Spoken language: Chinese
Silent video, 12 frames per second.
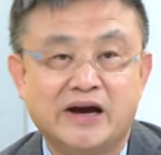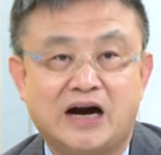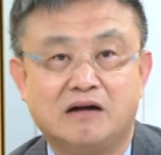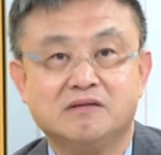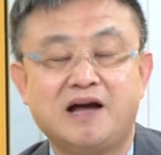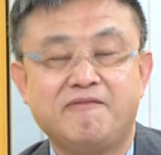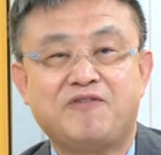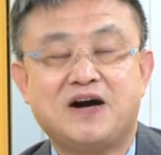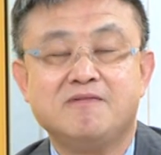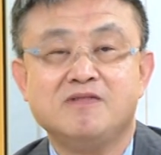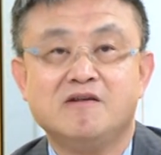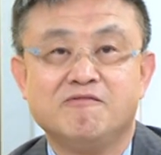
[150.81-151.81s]
好，那
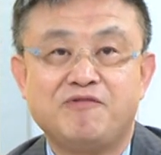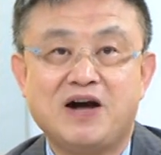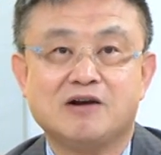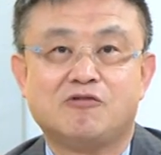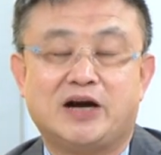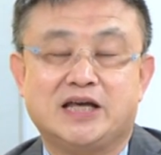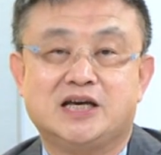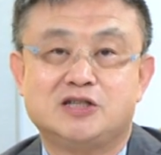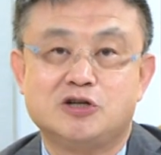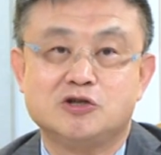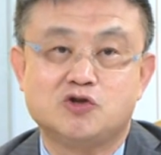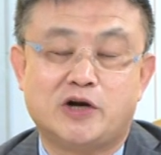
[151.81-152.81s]
放放款也
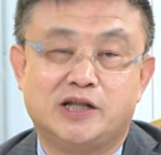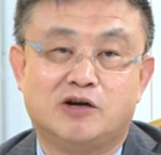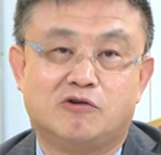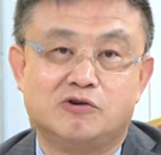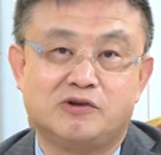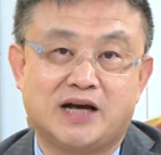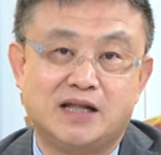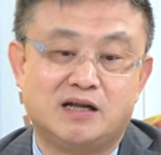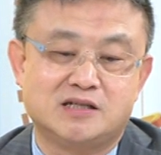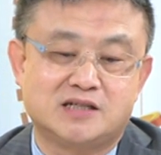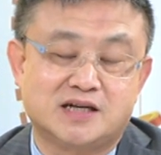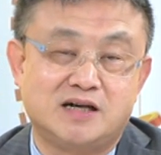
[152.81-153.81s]
就算了。我看
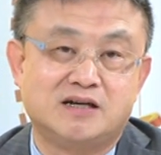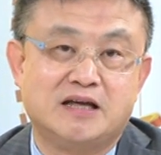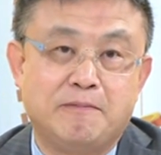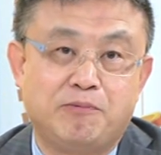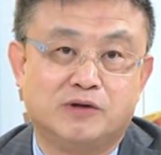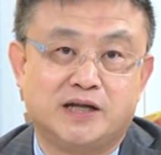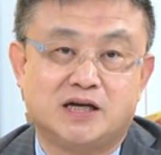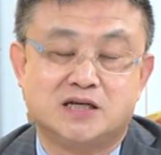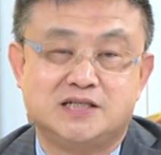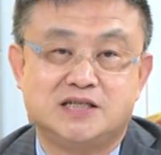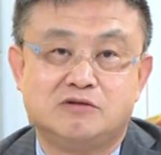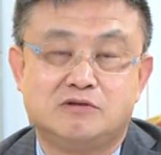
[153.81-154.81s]
到更离谱的一个
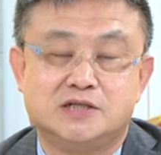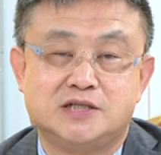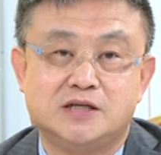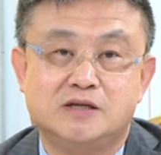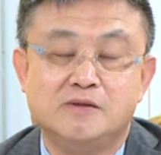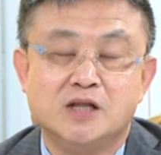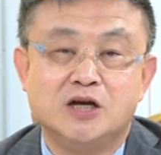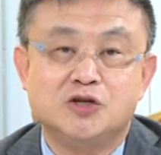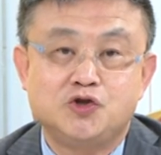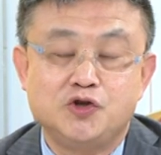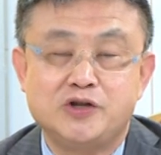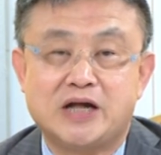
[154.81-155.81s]
新闻是，
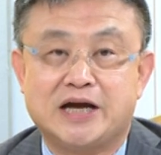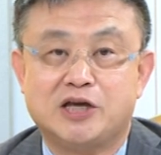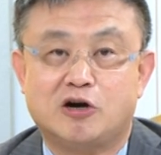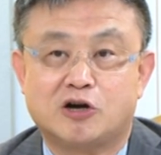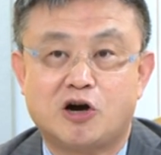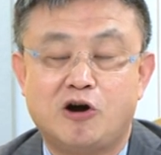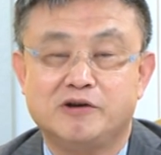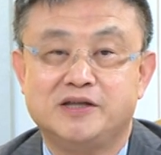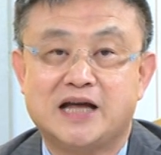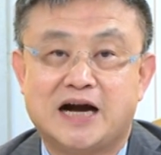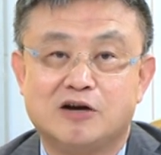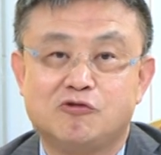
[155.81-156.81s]
居然有高
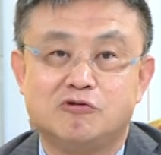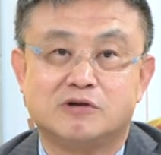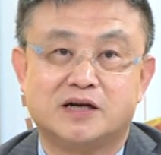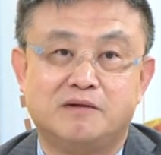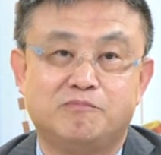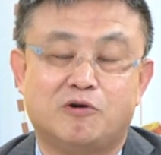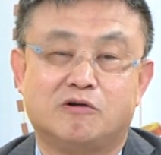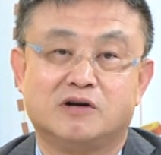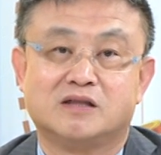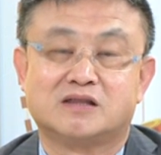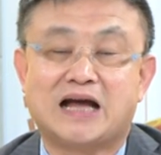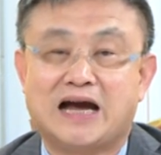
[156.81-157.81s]
银行库跟某
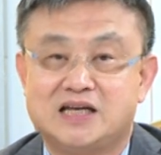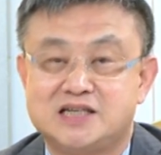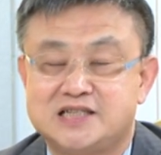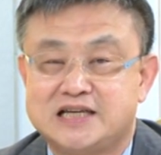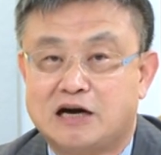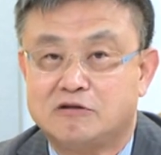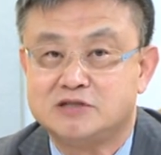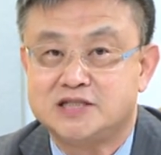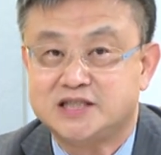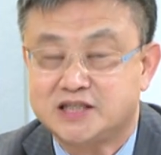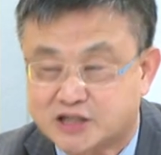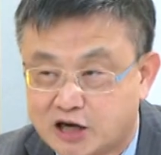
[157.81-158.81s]
个代销
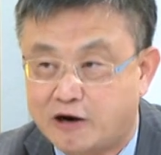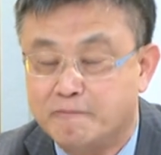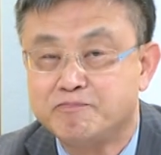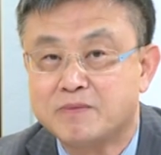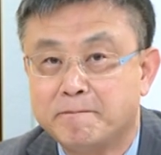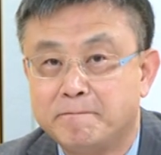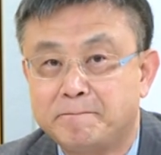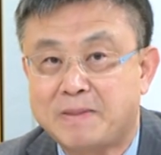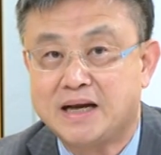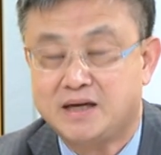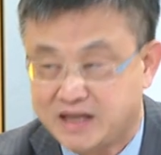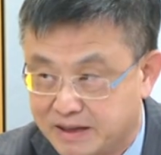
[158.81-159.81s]
机构嗯
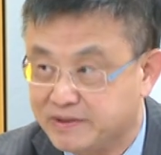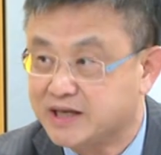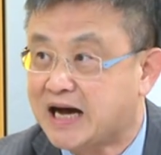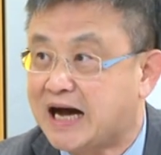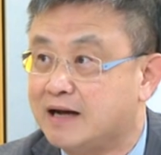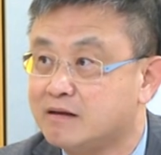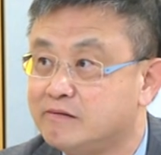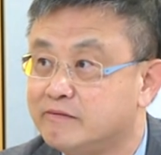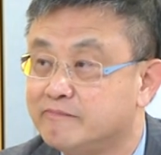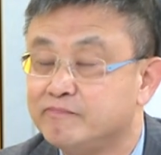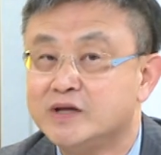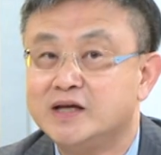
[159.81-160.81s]
办联名卡
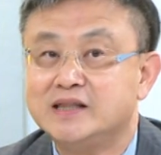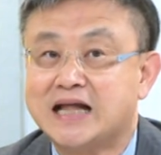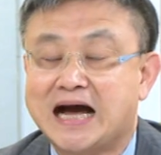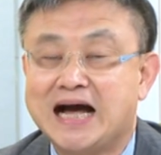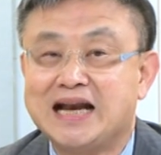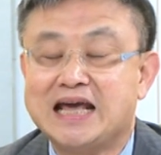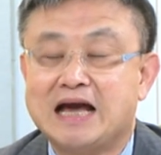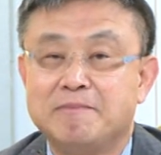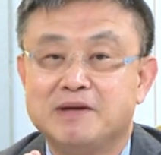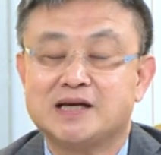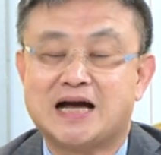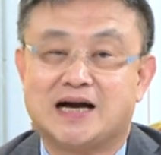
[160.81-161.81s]
哦。拿联
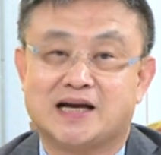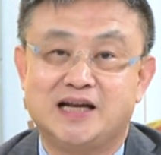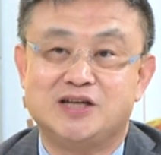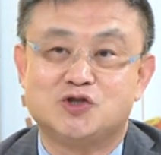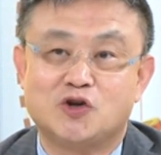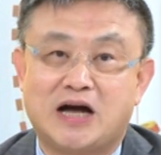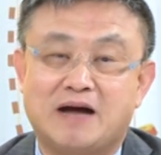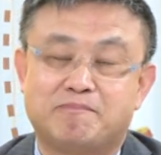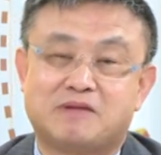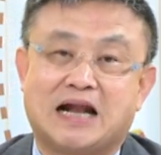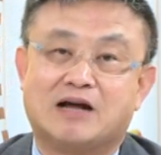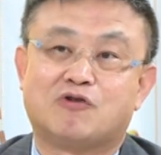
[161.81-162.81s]
名卡跟你说，他
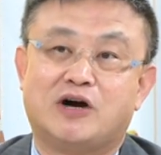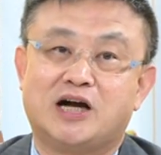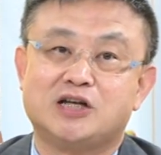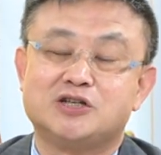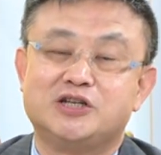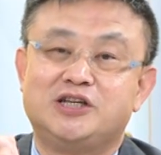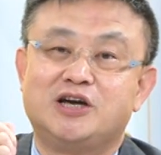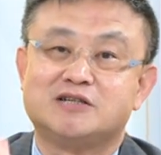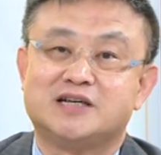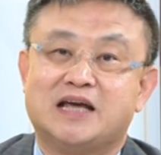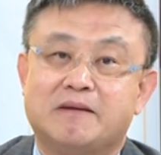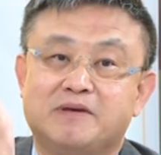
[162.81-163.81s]
打的广告就是你用这
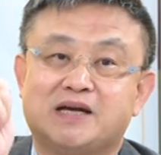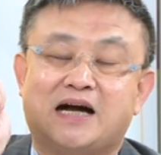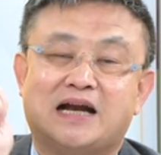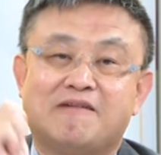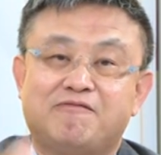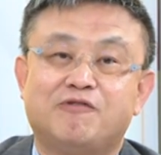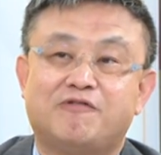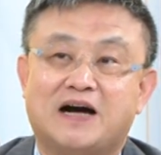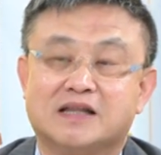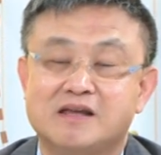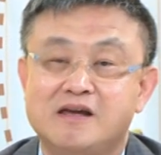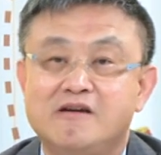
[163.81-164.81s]
个联名卡来付
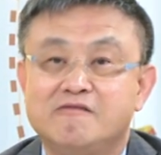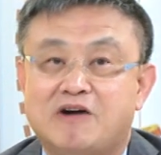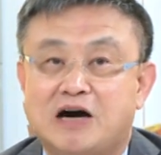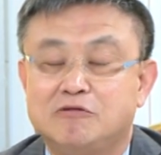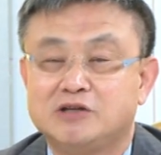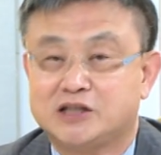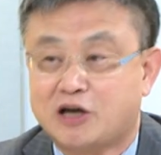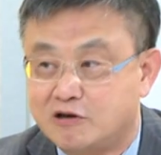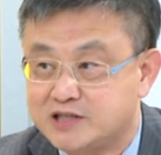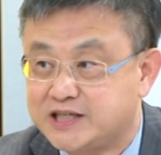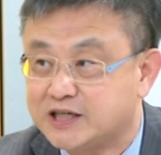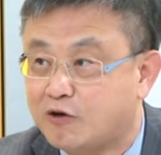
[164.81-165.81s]
房房屋的头
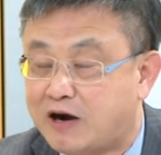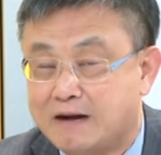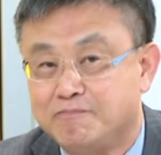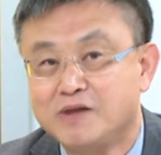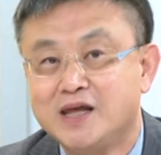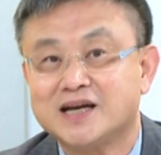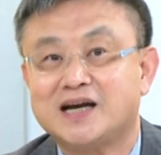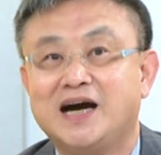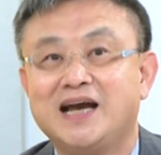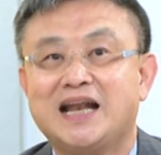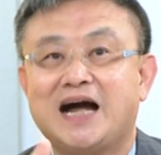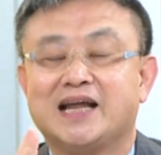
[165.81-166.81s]
期款，可
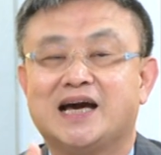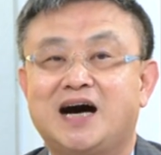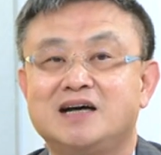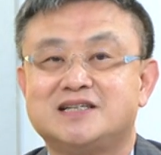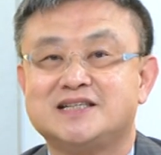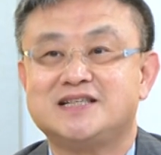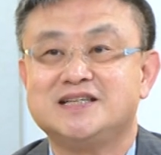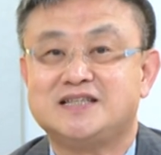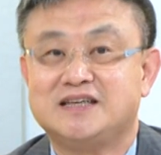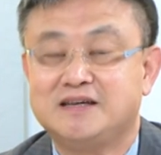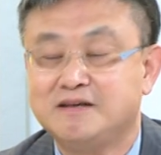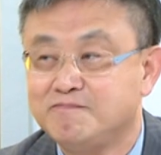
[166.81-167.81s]
以让你二十四
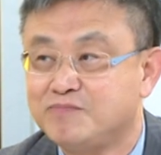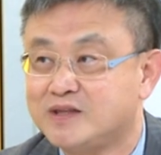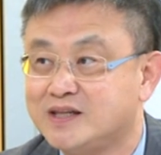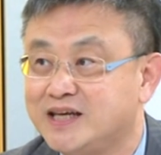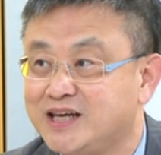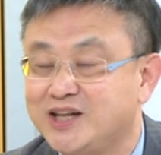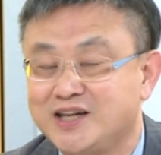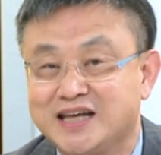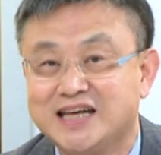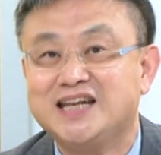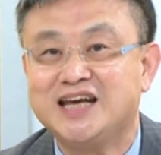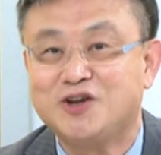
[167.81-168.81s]
期零
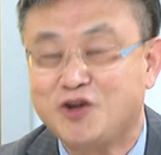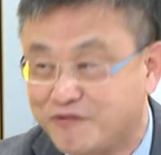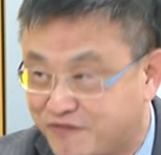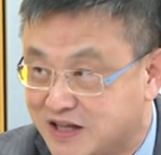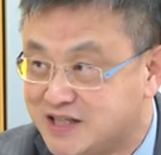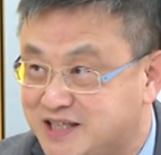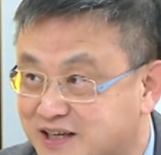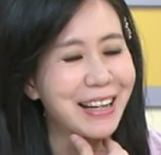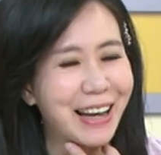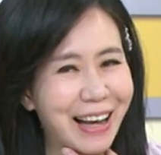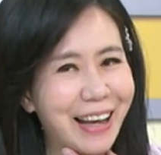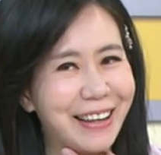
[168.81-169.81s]
零利率分期
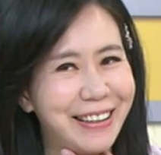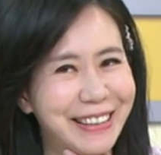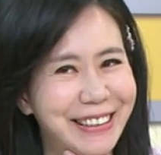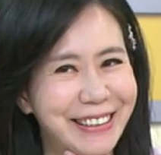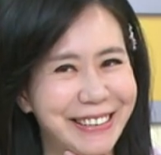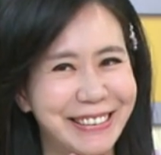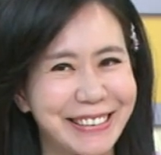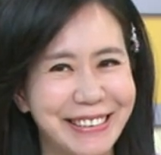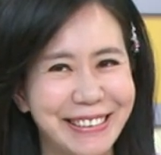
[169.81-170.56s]
付款，然后